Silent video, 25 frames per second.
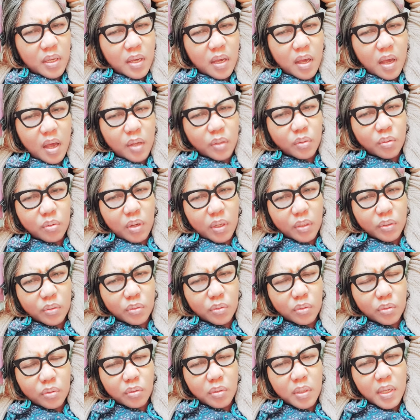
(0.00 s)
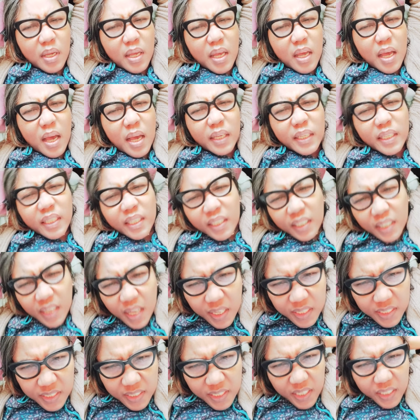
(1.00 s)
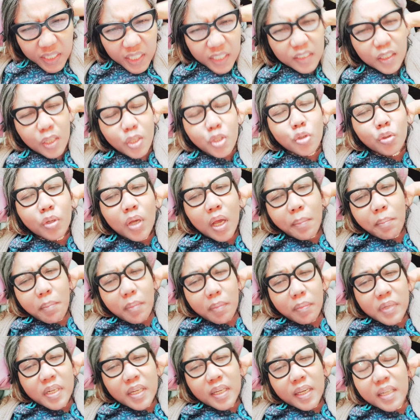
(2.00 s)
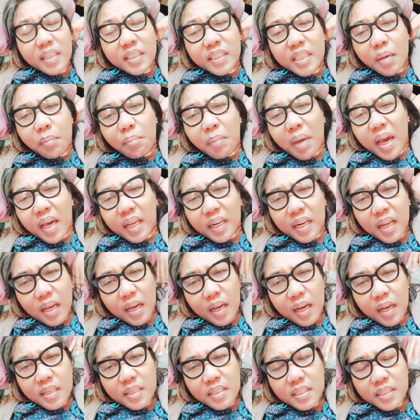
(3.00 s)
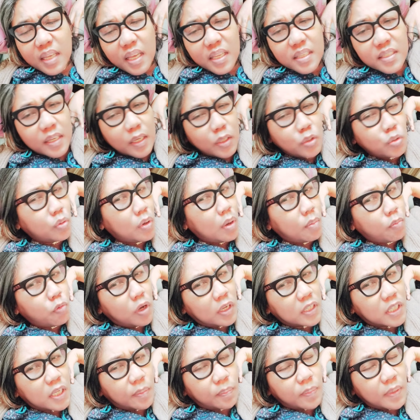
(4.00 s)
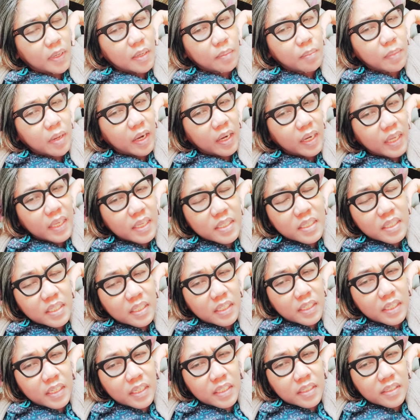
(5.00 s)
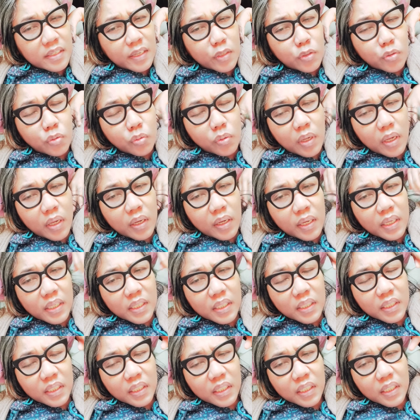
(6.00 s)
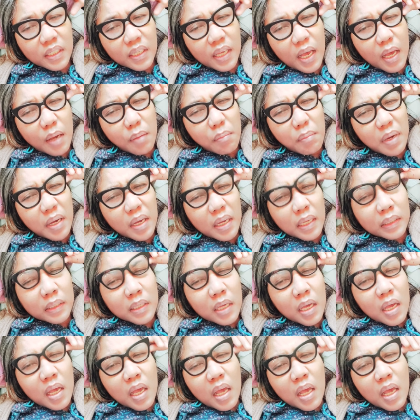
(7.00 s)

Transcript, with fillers: Aduh, aduh. Iya sih, kita juga dengernya marah. Kasihan, saya juga bukannya penggemar Lesi. Saya juga nggak ini-ini amat.